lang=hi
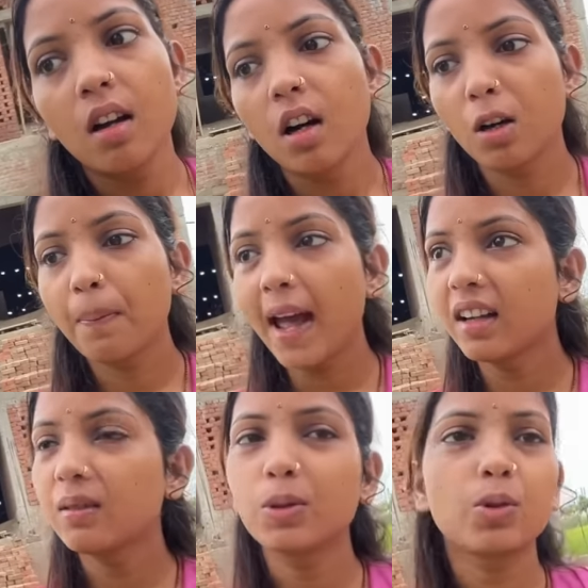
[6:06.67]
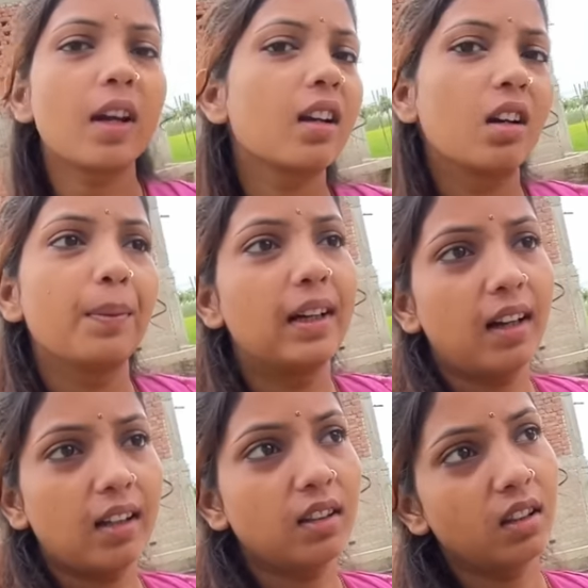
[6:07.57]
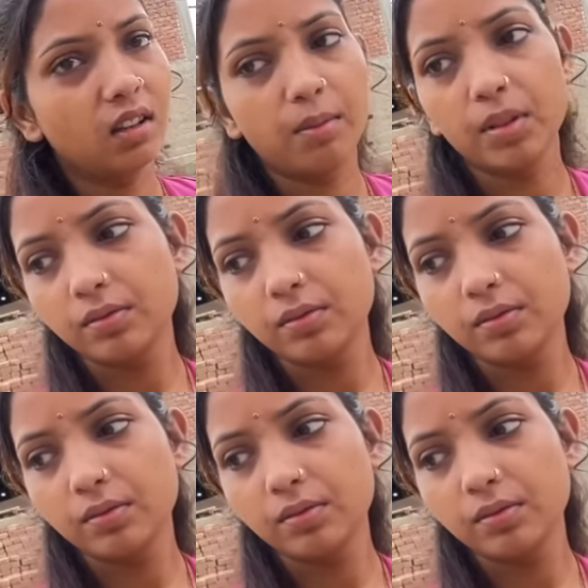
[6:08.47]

और बाइक हम उस वाले घर में लगाते हैं